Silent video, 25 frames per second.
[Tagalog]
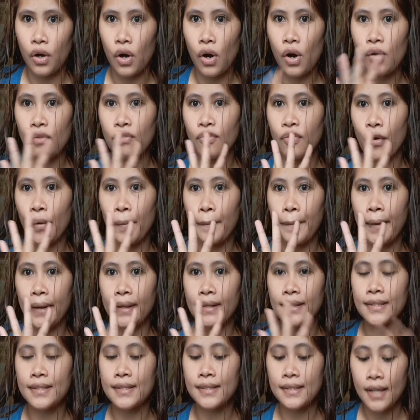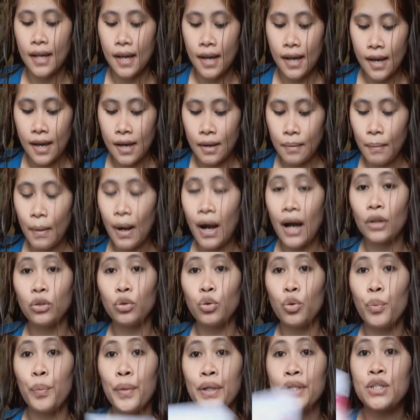O, oh, 4 months. Mga
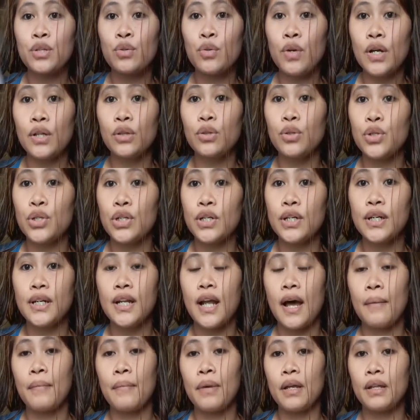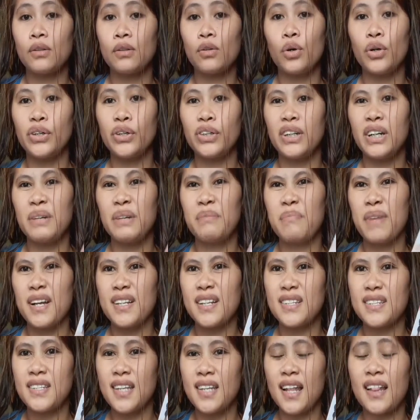2 months ko lang ito siyang ginamit or 3
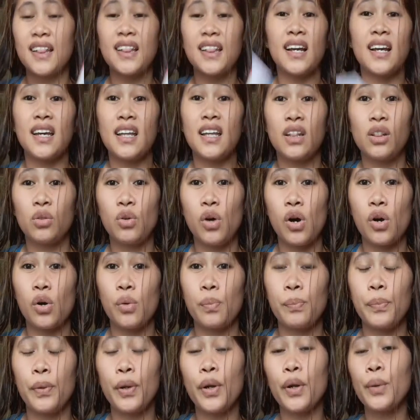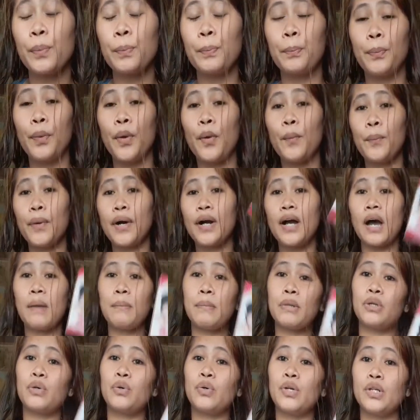months and naghinto ako. Pero yung
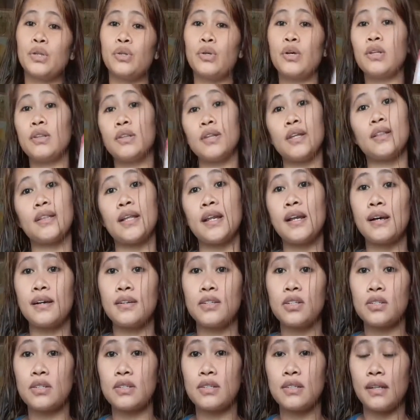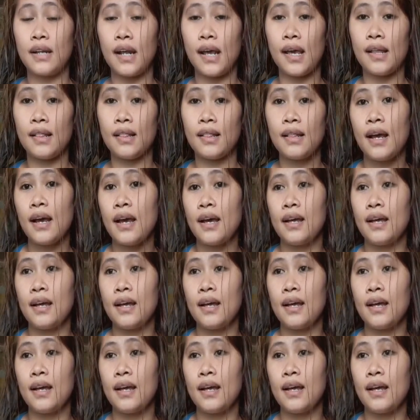paggamit ko nito, hindi talaga siya straight.